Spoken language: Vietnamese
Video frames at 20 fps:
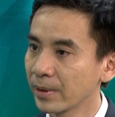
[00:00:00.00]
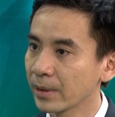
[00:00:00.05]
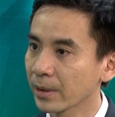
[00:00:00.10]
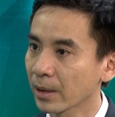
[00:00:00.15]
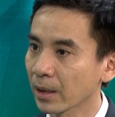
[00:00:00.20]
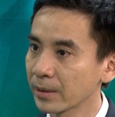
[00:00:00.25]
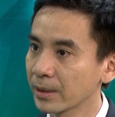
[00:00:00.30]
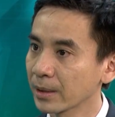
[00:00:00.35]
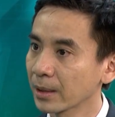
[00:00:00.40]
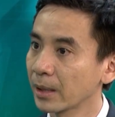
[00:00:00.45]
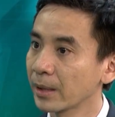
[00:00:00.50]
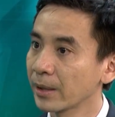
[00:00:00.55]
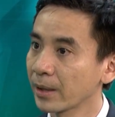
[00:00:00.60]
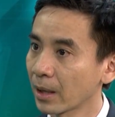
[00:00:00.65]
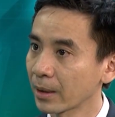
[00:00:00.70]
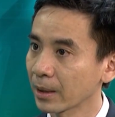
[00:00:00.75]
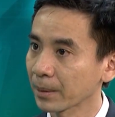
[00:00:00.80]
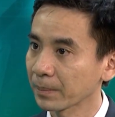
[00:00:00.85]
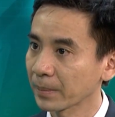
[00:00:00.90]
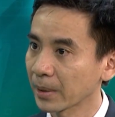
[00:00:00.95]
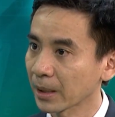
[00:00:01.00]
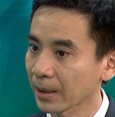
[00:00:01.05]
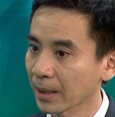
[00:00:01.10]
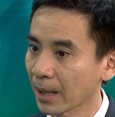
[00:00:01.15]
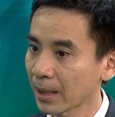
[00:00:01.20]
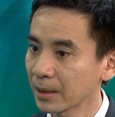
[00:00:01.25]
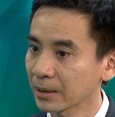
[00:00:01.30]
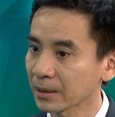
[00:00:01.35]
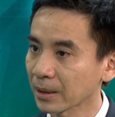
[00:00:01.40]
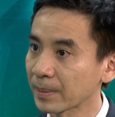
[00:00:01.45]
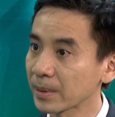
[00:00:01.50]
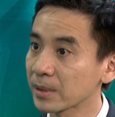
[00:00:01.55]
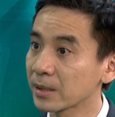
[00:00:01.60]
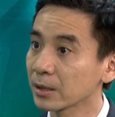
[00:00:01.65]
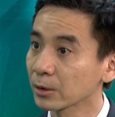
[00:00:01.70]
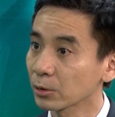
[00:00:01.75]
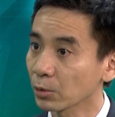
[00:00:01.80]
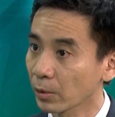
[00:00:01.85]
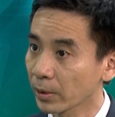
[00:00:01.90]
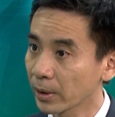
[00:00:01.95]
có những lý do đặc biệt khác người ta phải
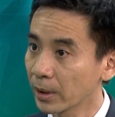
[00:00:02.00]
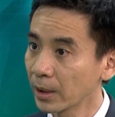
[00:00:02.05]
chữa tủy